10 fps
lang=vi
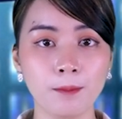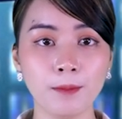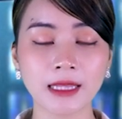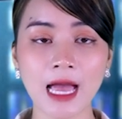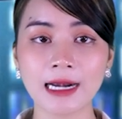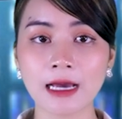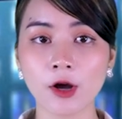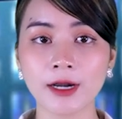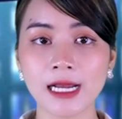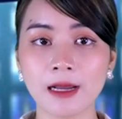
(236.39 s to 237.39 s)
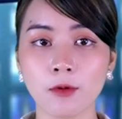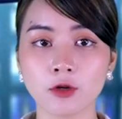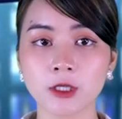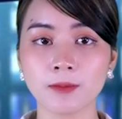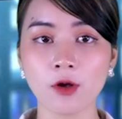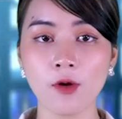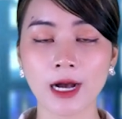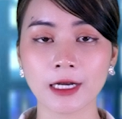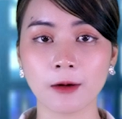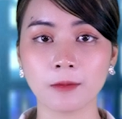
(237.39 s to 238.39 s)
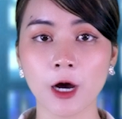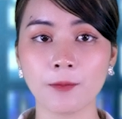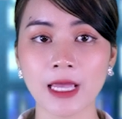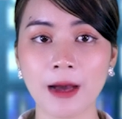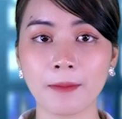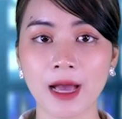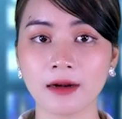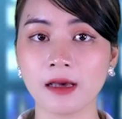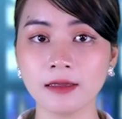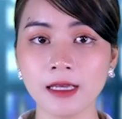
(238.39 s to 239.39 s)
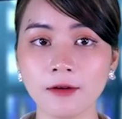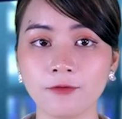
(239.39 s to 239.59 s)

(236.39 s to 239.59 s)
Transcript: Meta đã coi đây là một trong những hoạt động không gian mạng lớn nhất